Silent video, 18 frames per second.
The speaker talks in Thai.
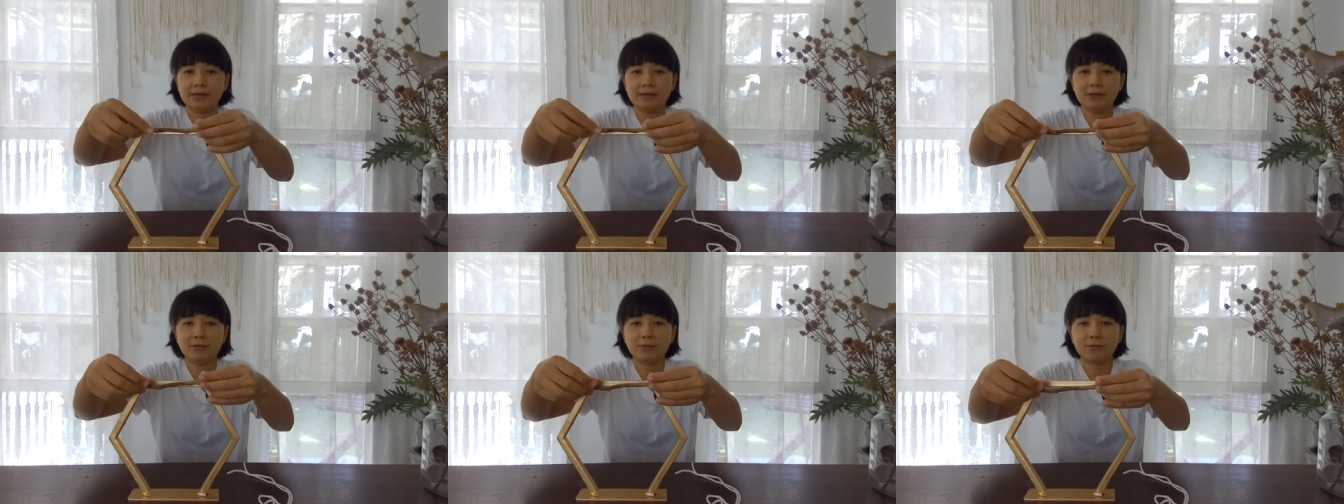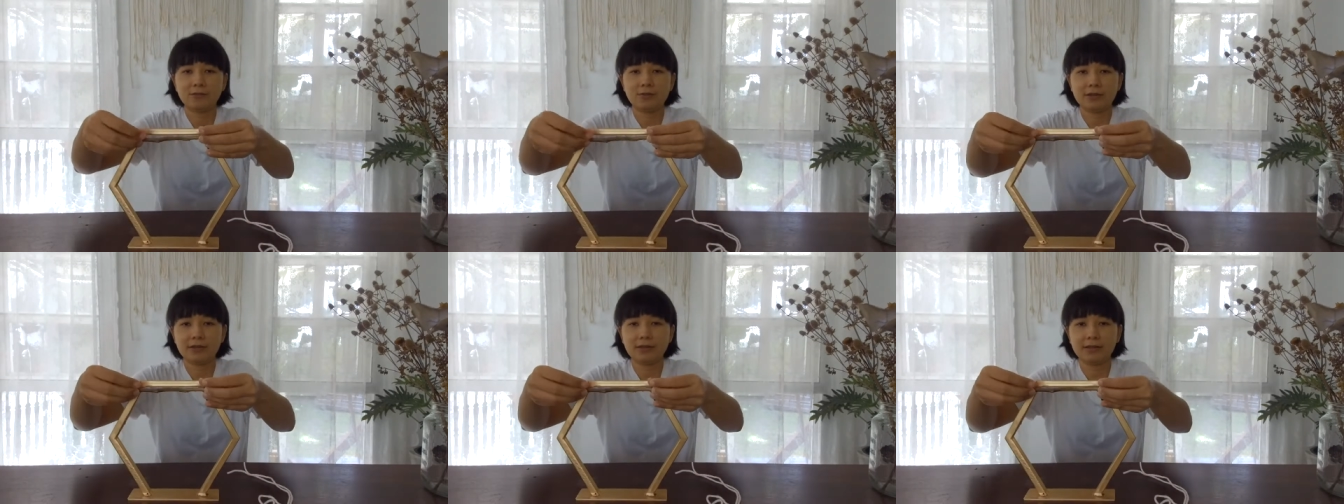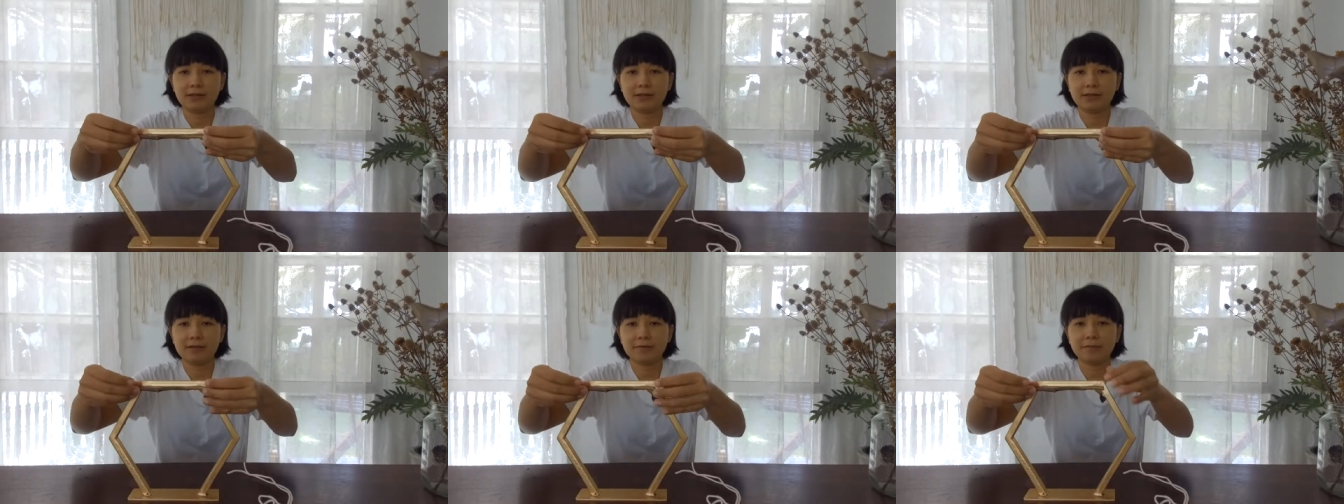อยู่
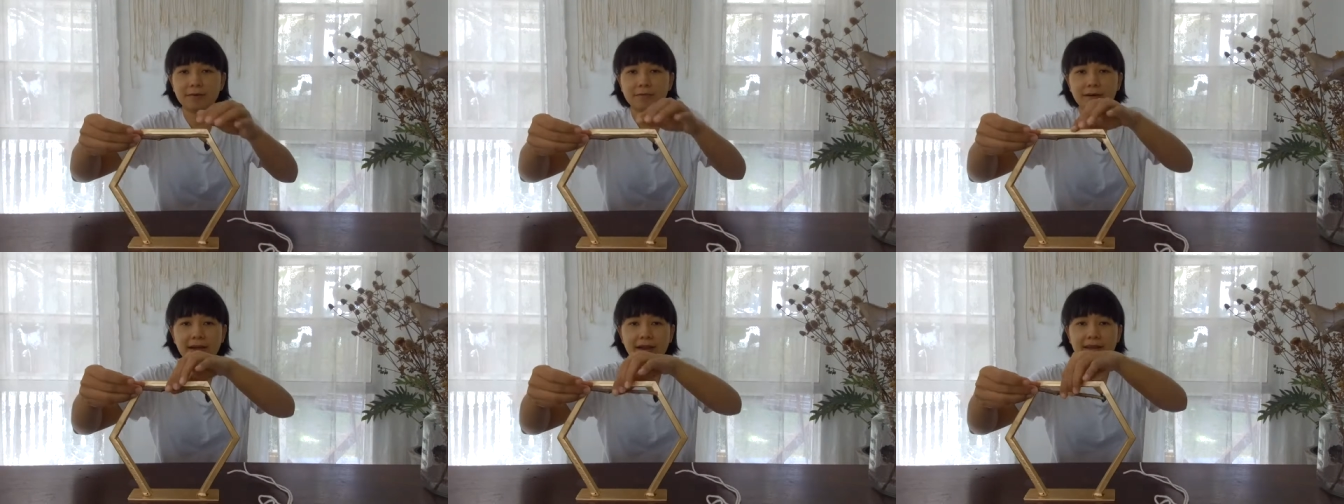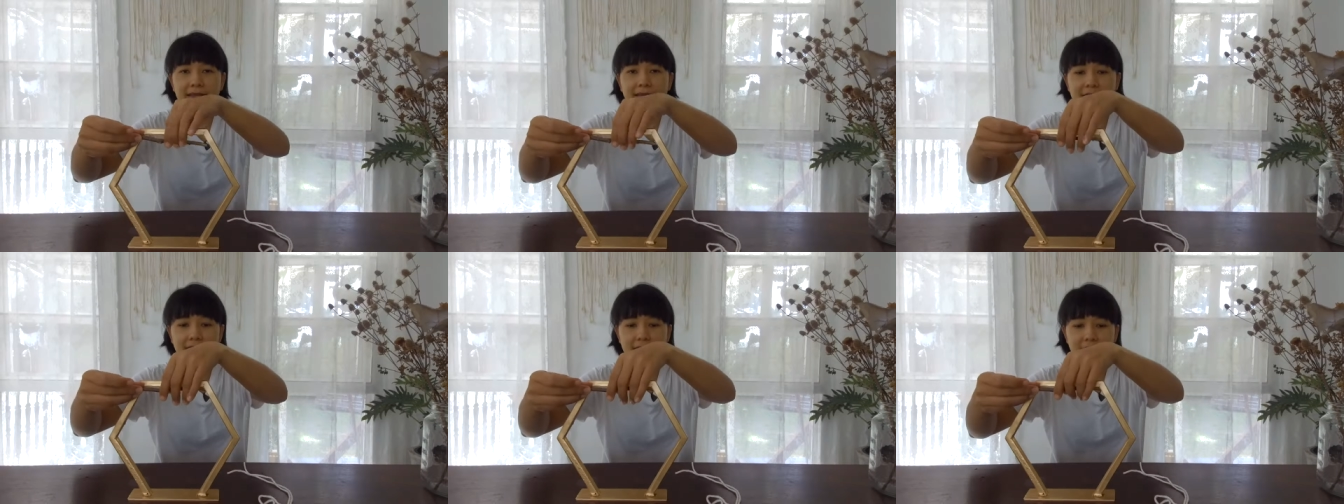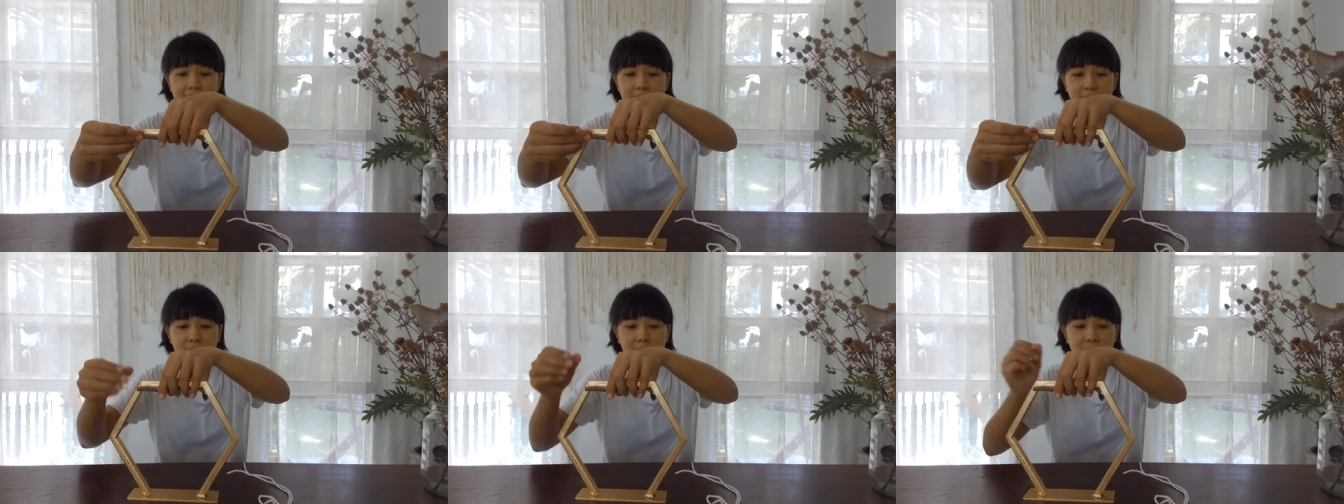ประมาณนี้
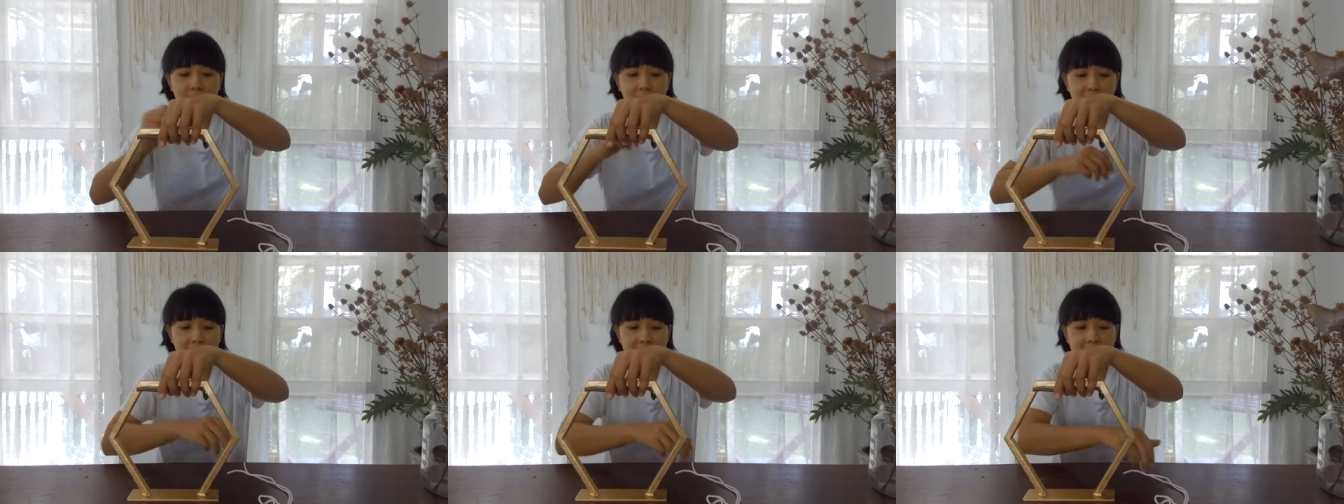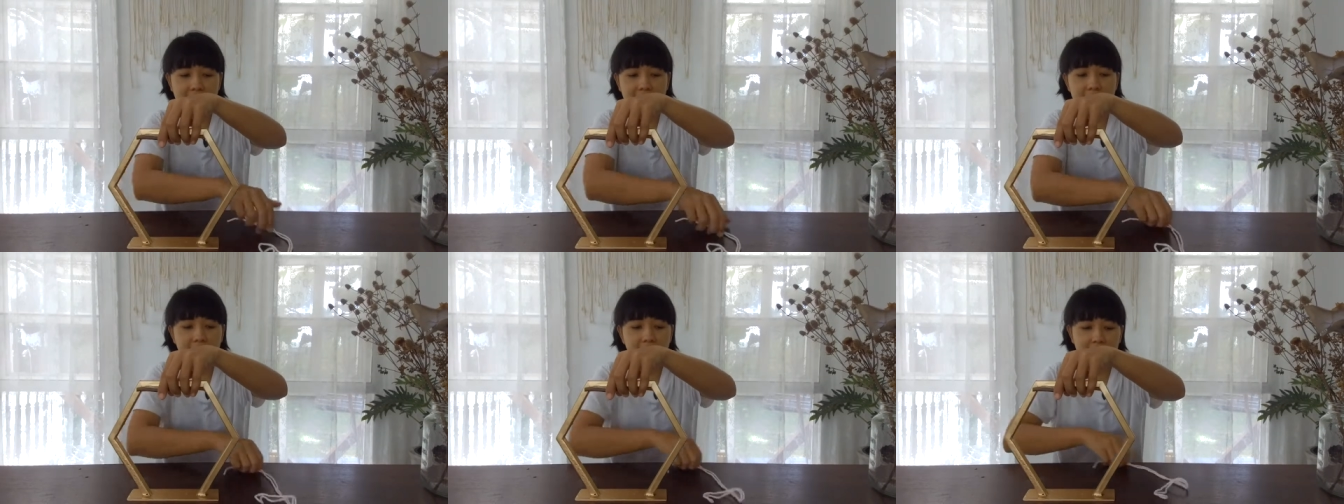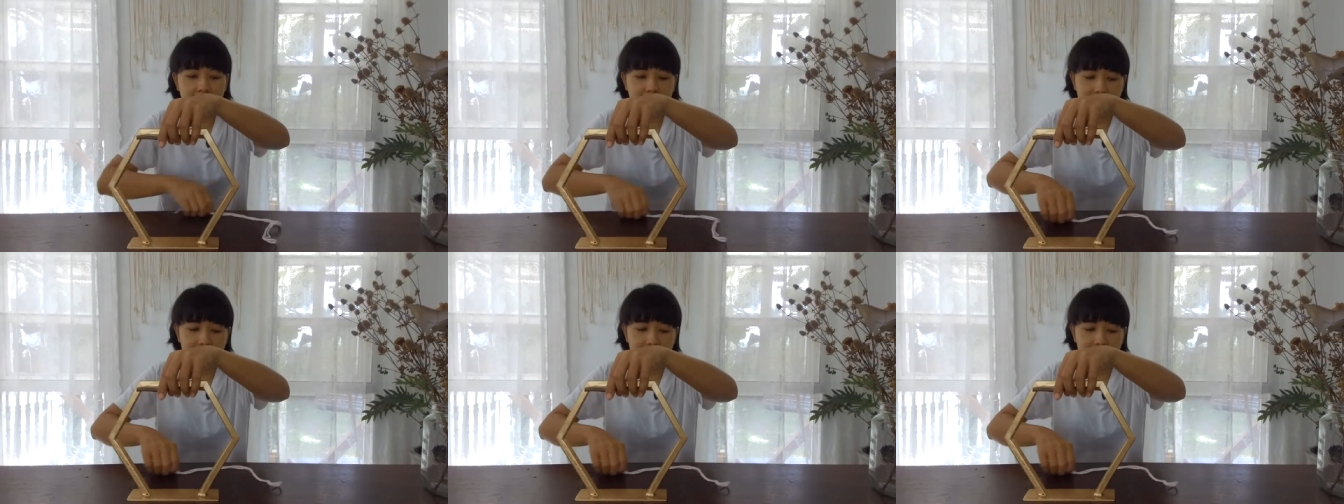เวลาเชือ